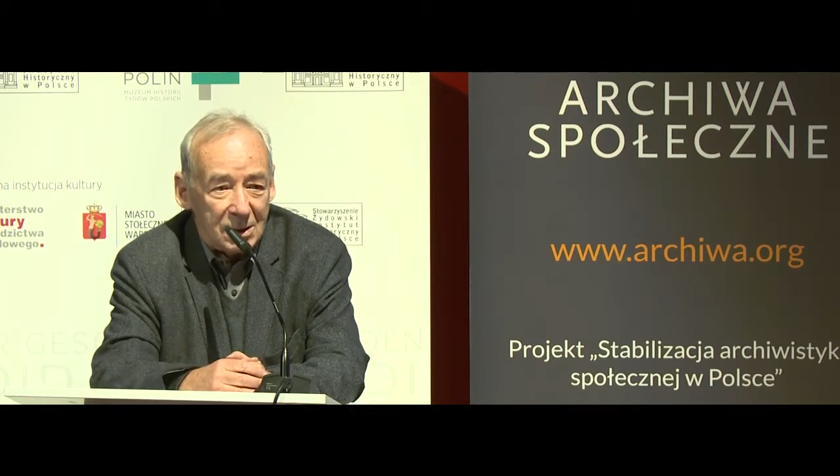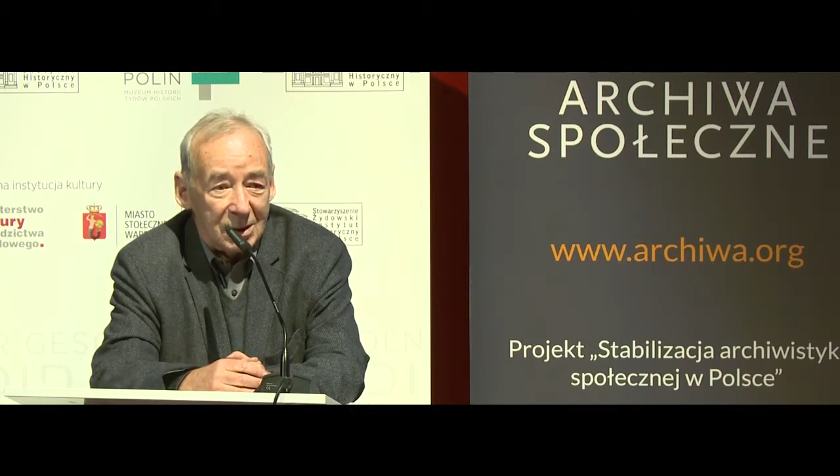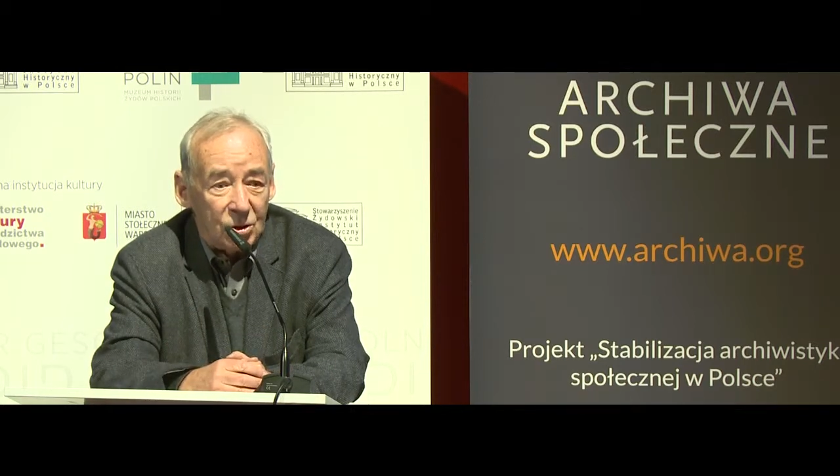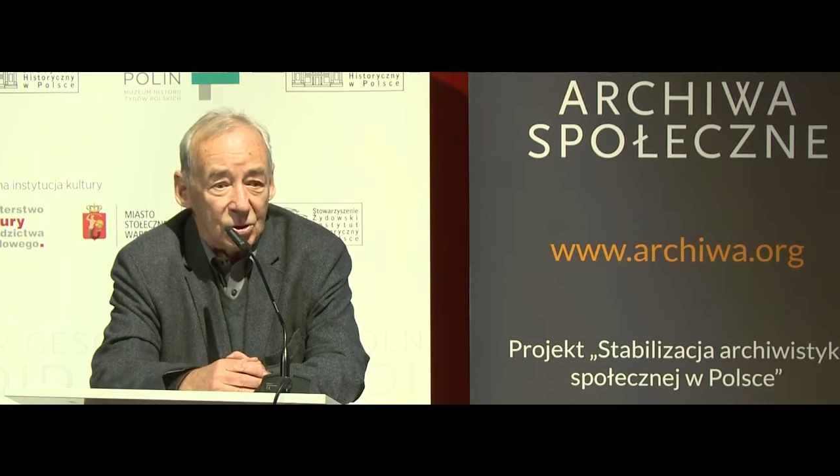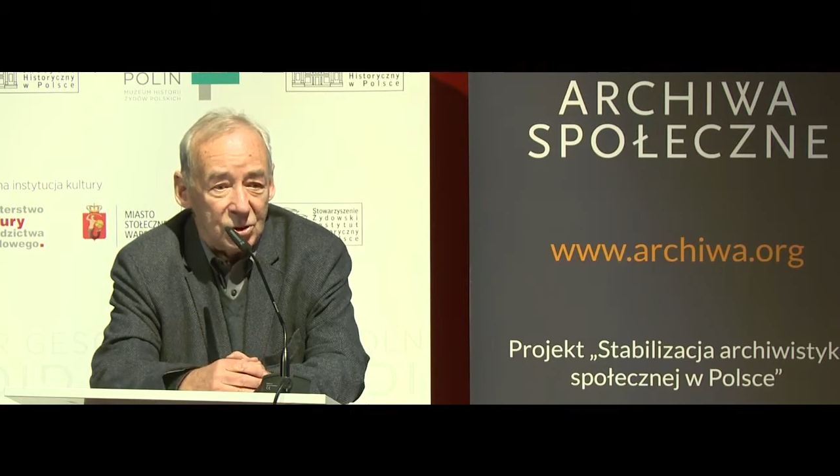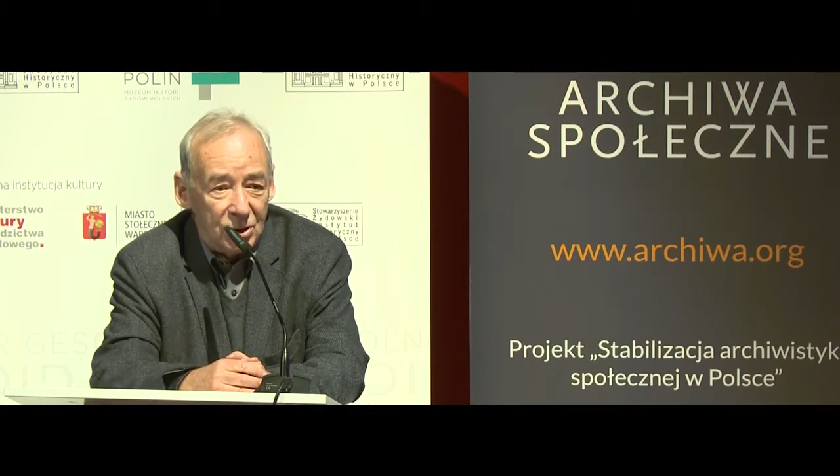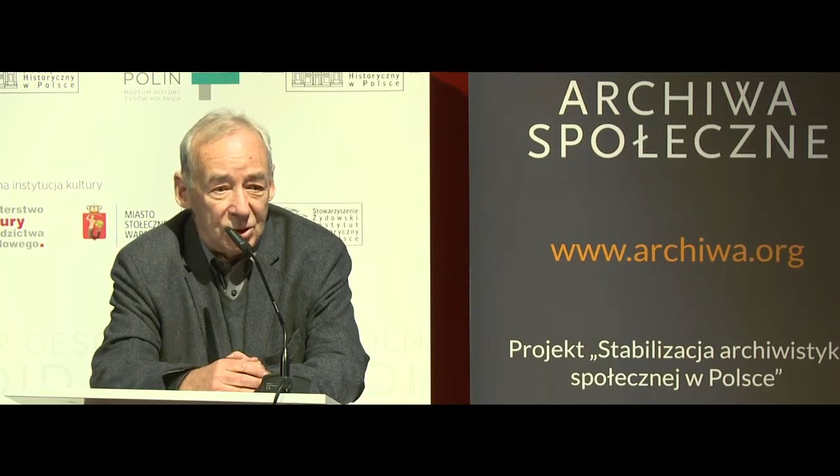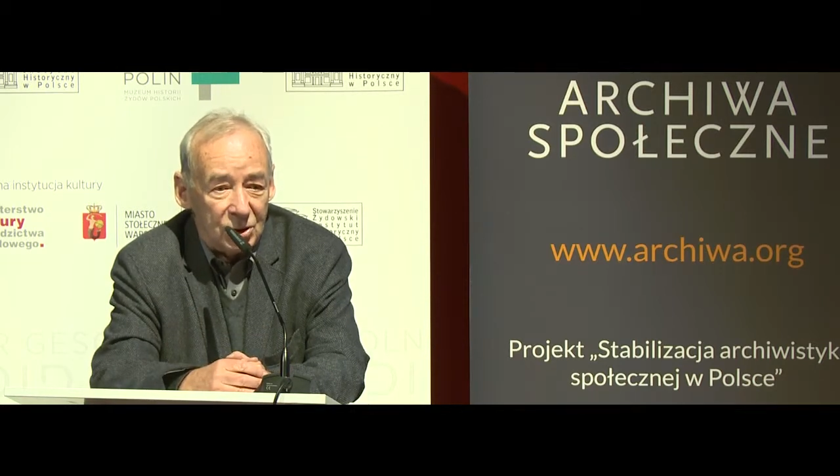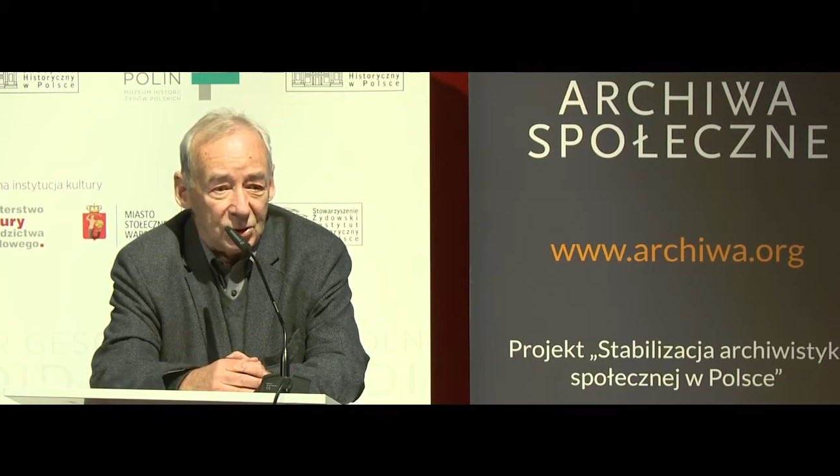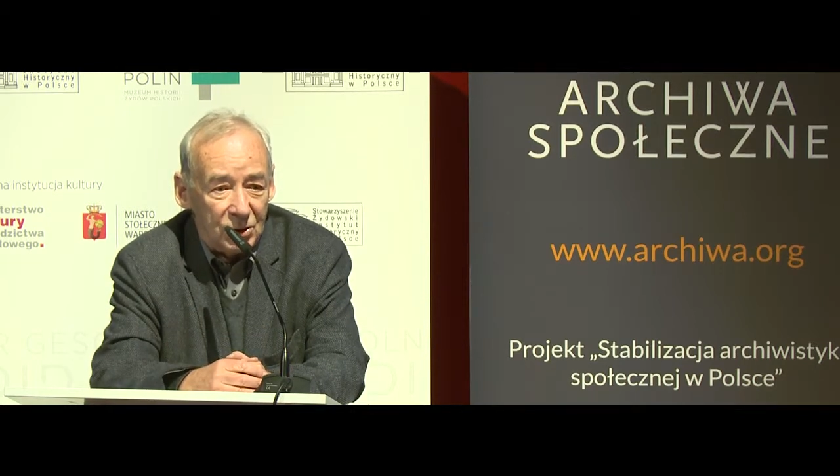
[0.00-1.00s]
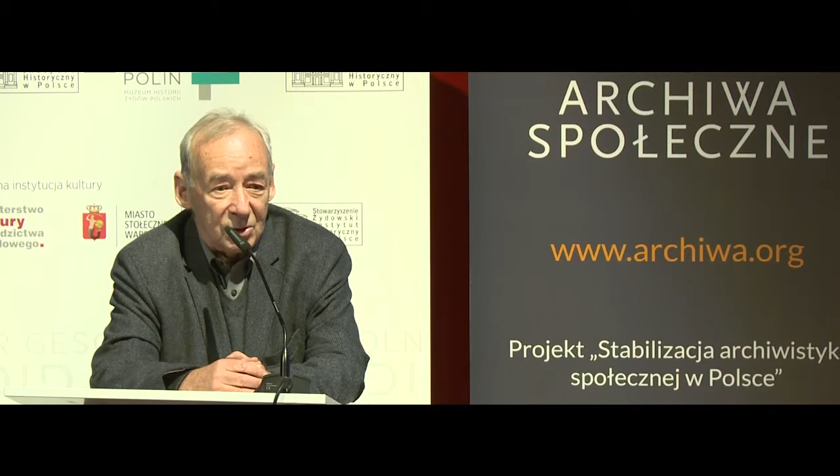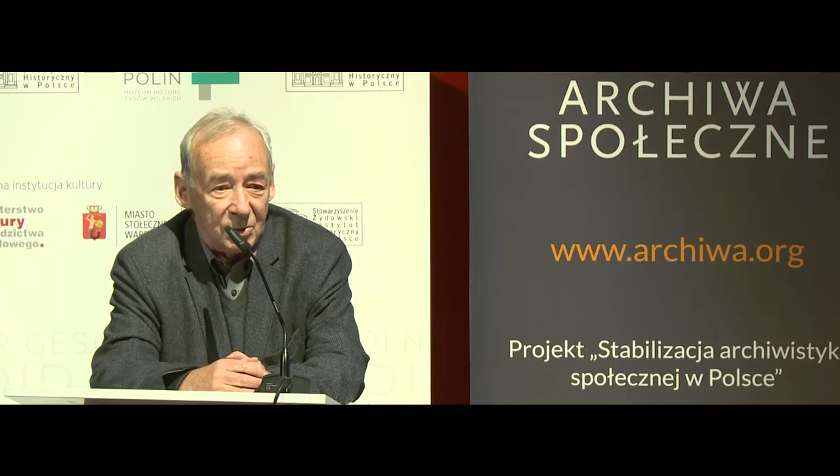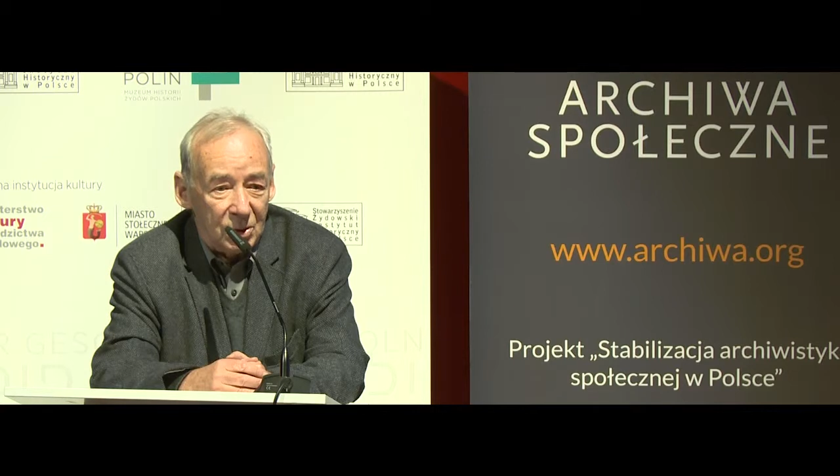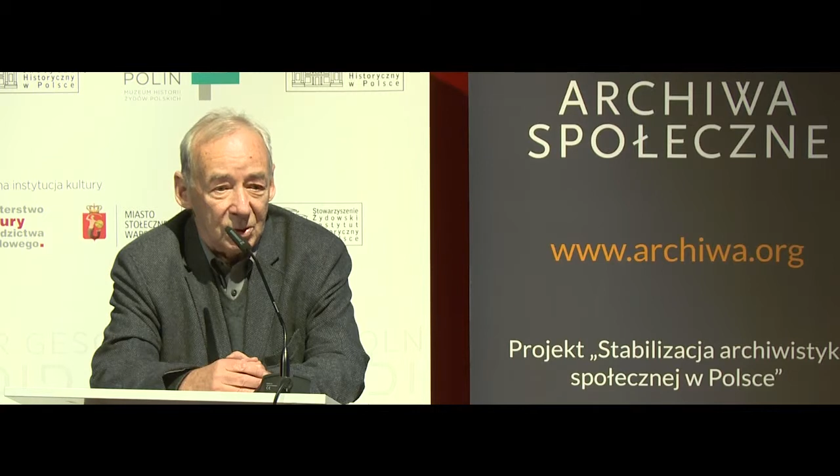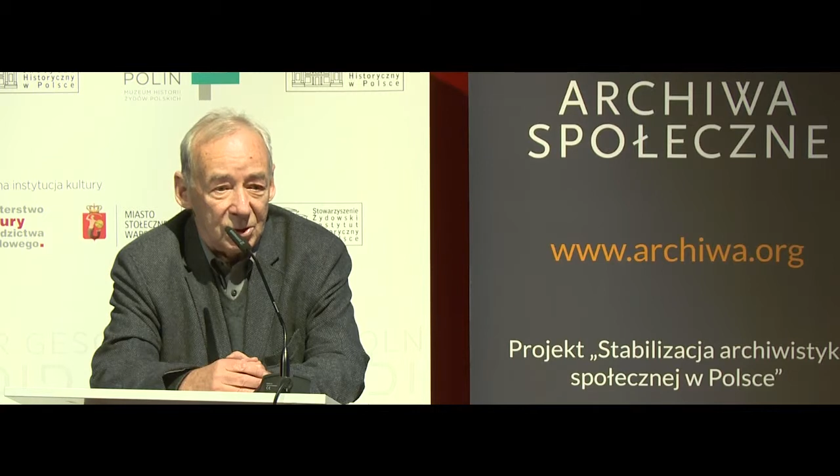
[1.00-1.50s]
zatroszczyć się o te
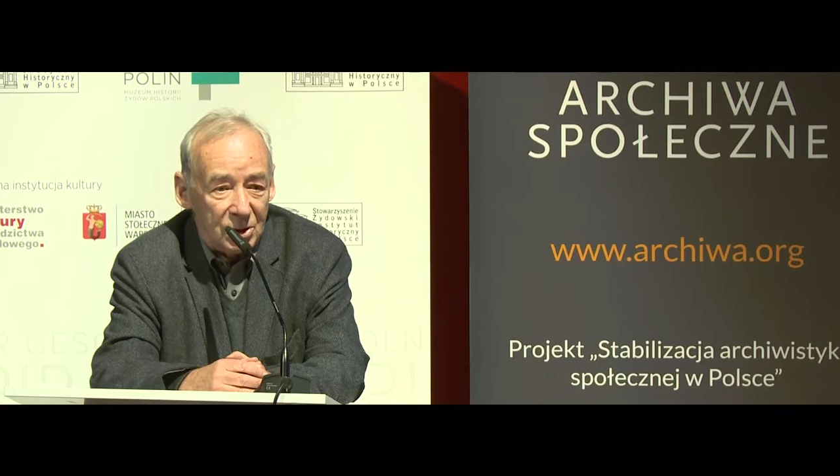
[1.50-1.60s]
zbiory,